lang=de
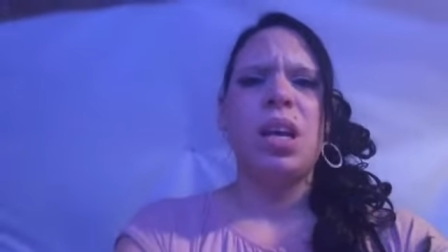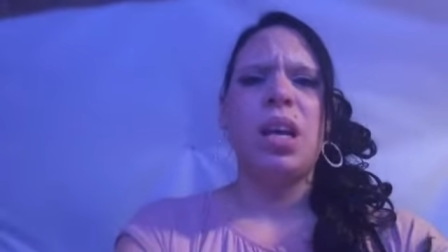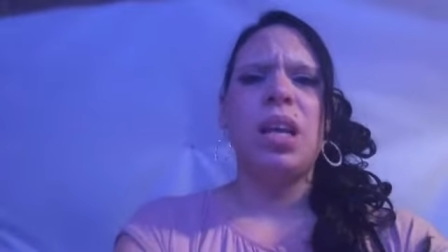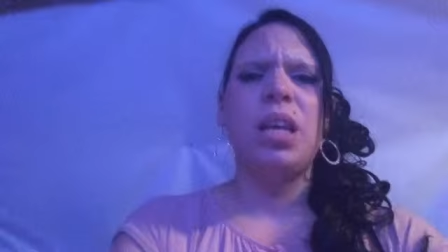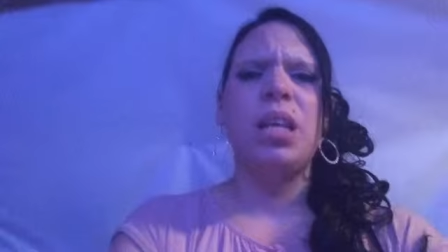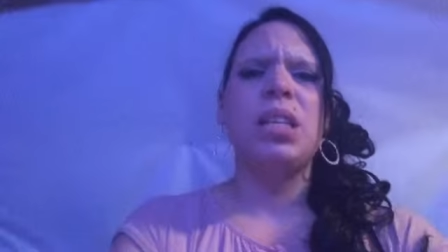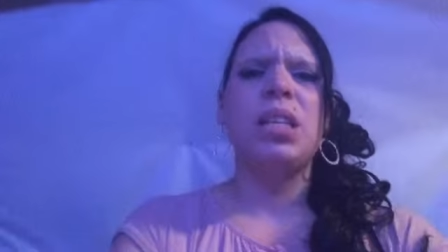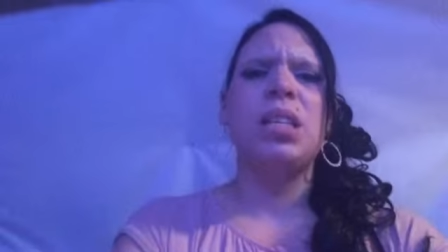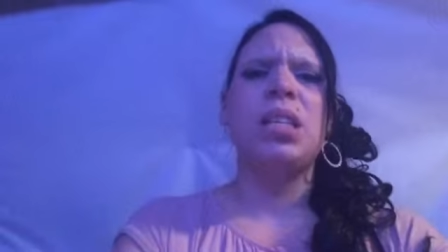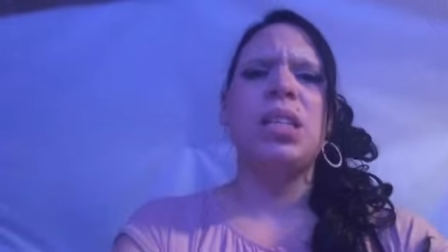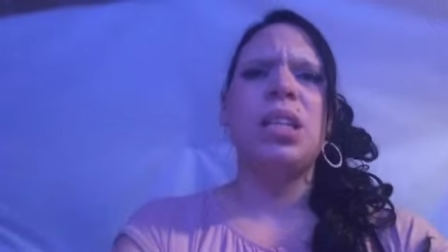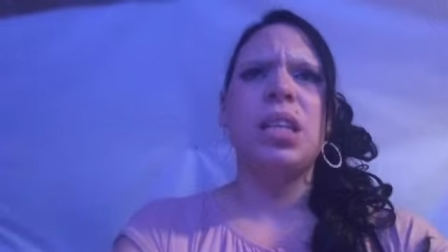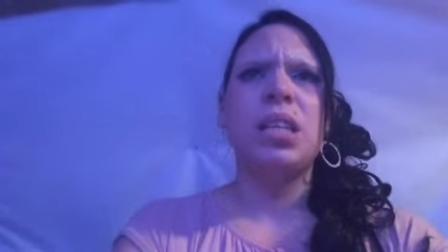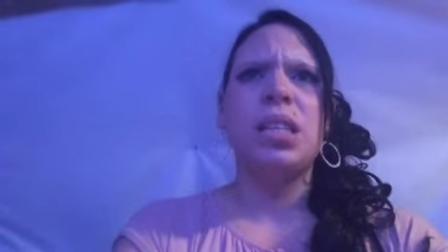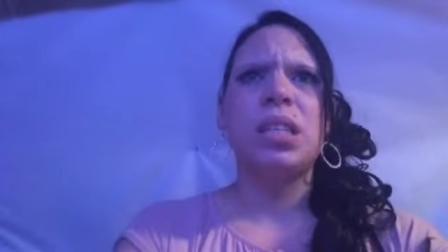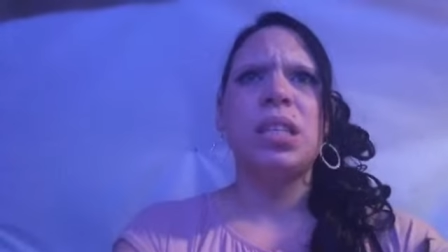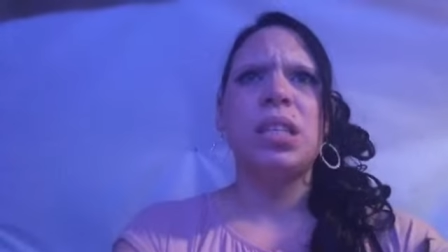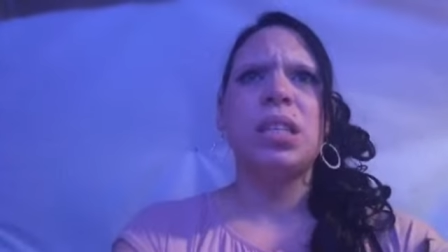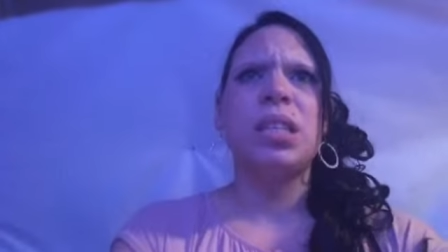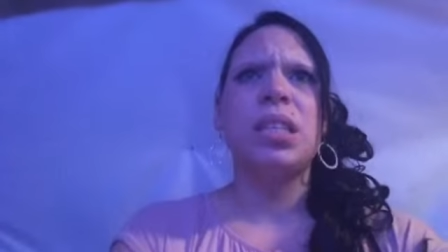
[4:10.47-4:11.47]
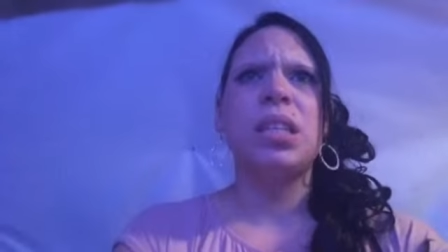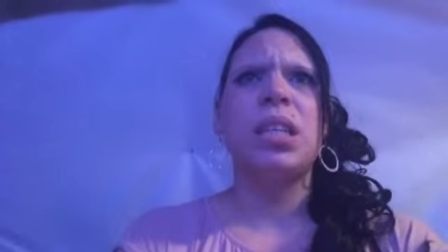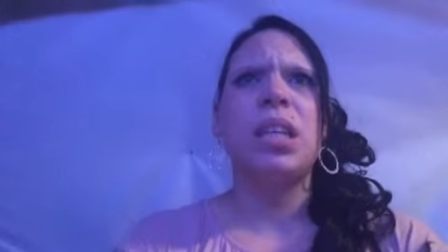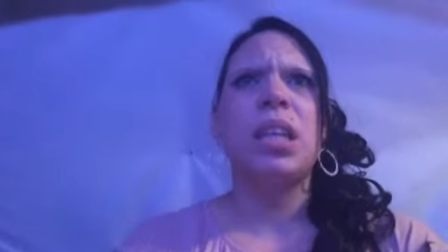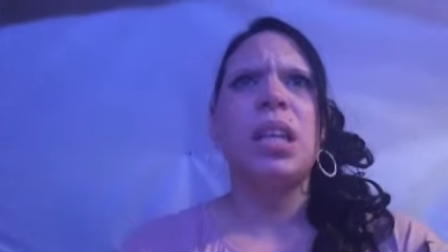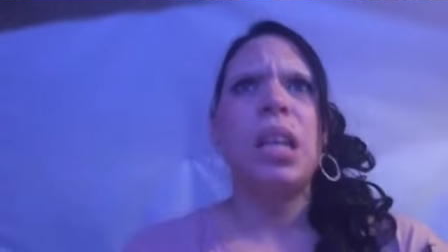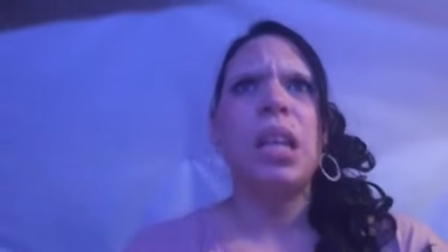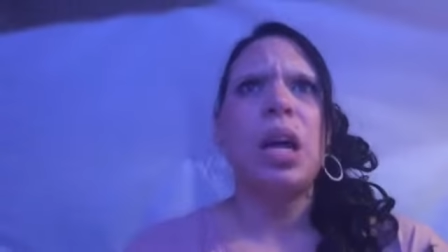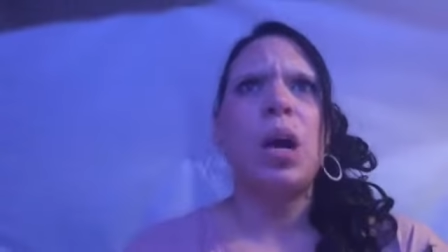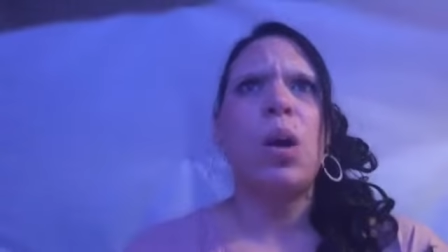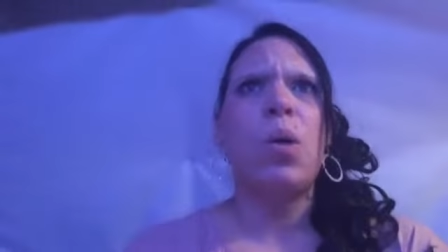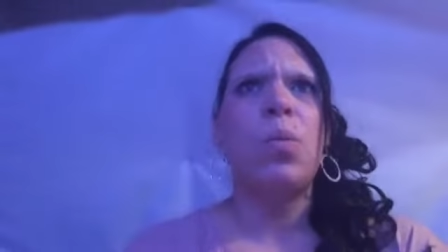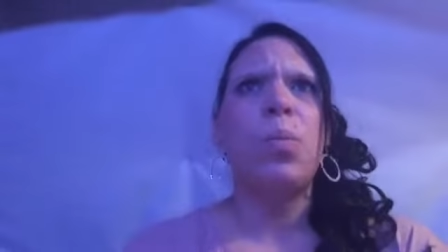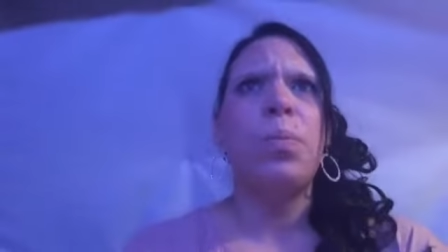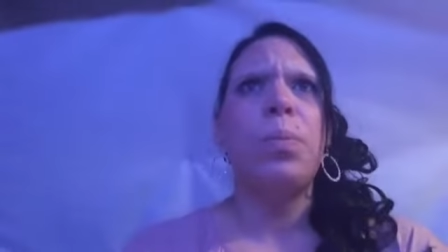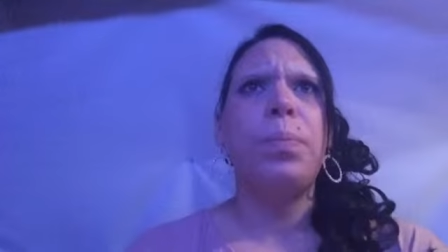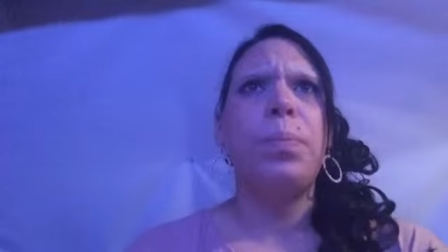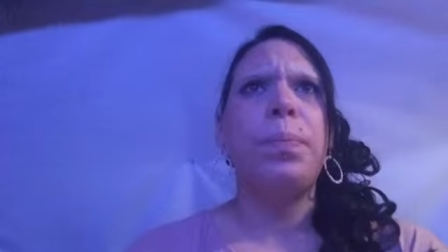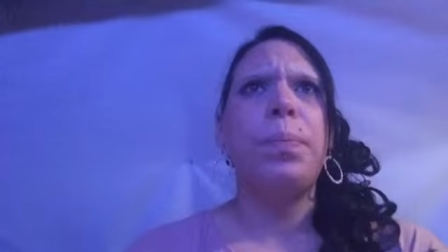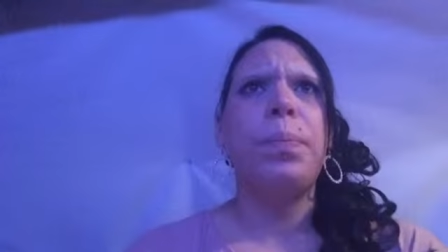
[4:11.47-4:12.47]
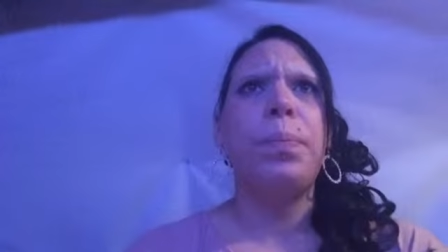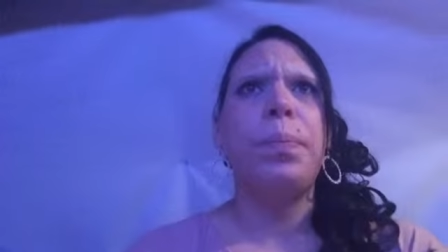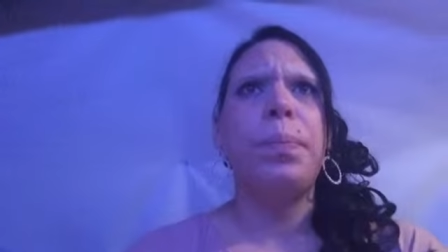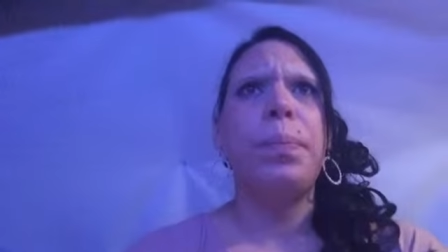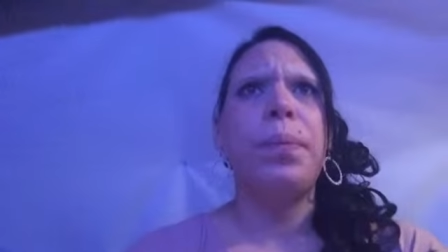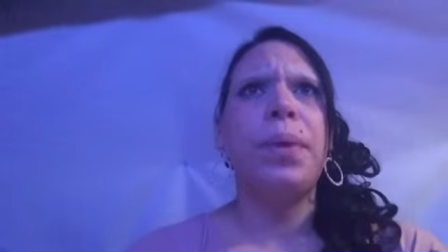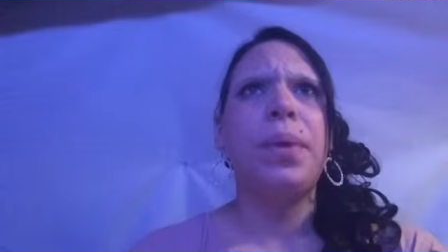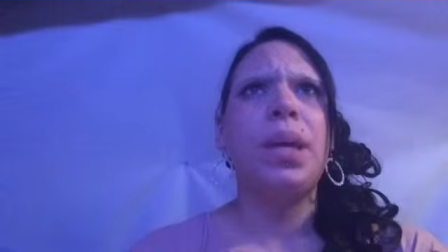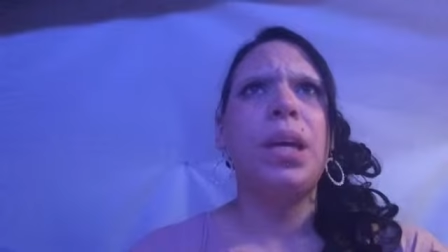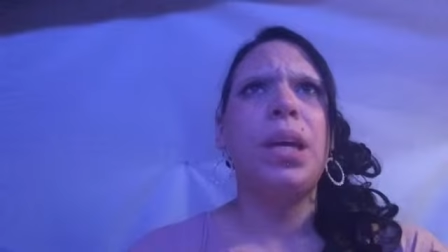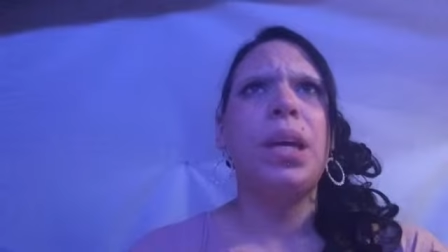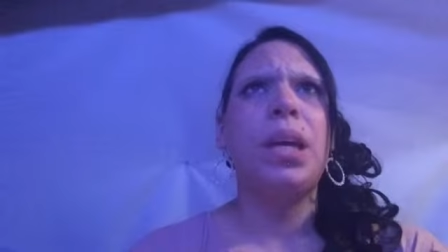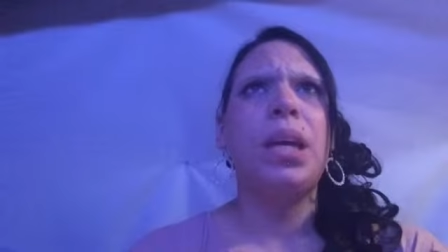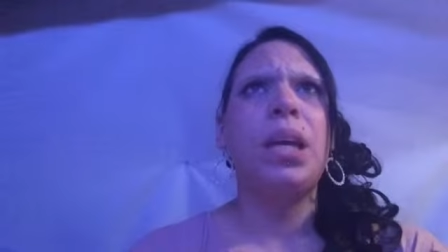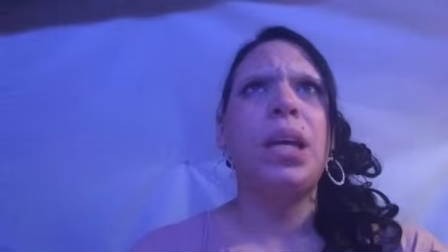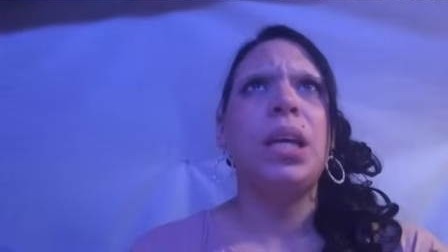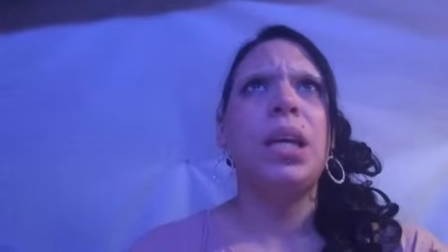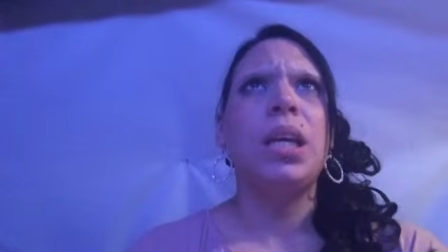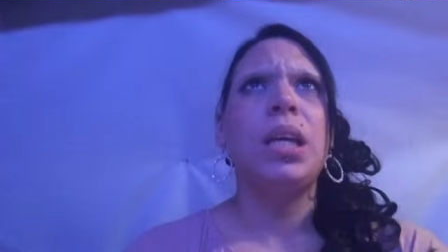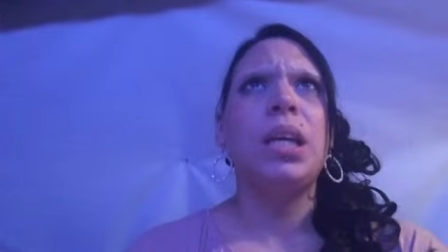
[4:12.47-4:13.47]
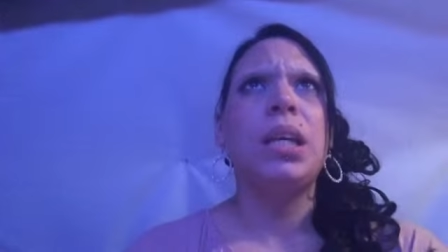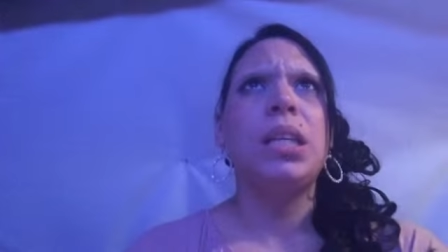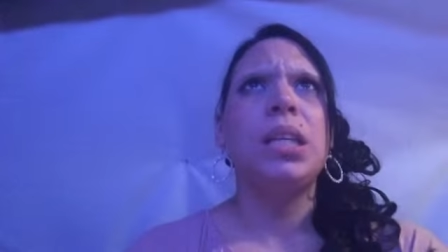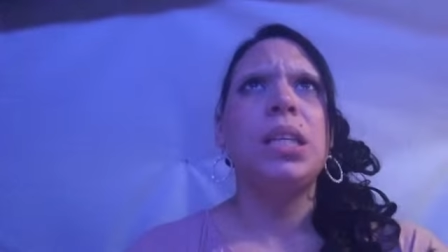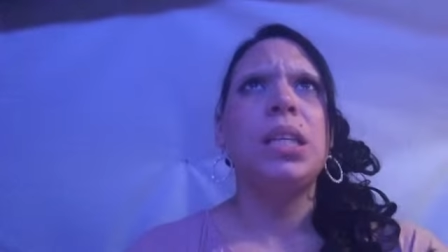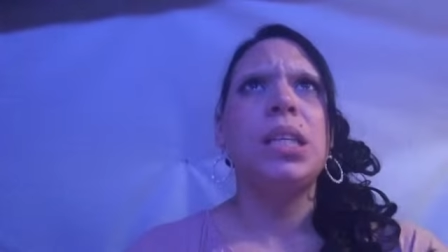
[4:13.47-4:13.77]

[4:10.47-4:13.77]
Er ist jetzt, glaube ich,